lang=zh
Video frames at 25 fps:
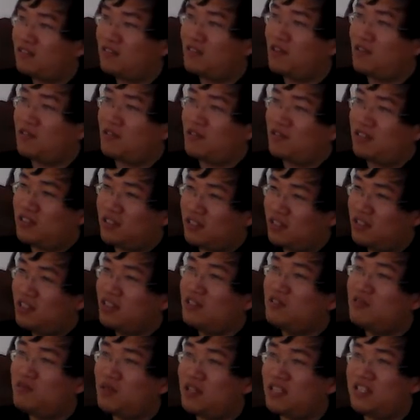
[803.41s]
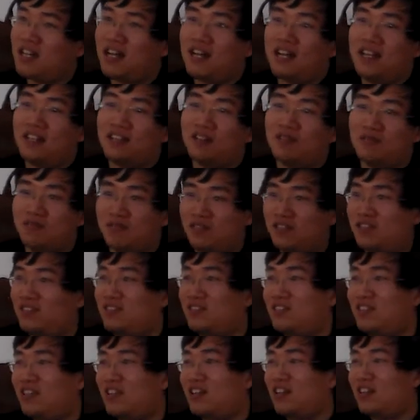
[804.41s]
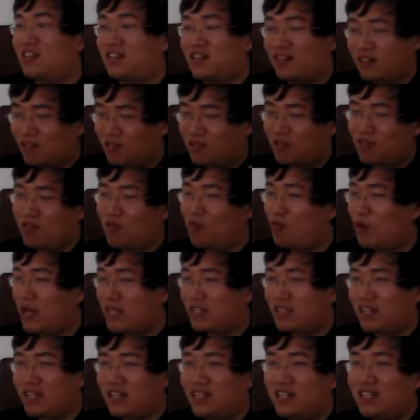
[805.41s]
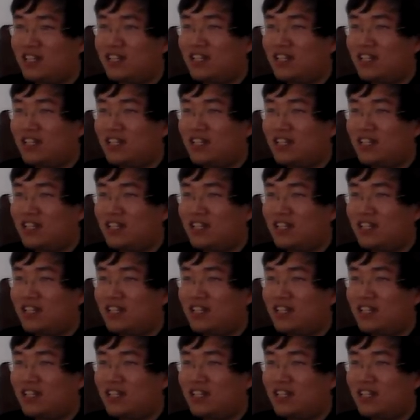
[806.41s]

要有哲学家来统治世界啊，幻想。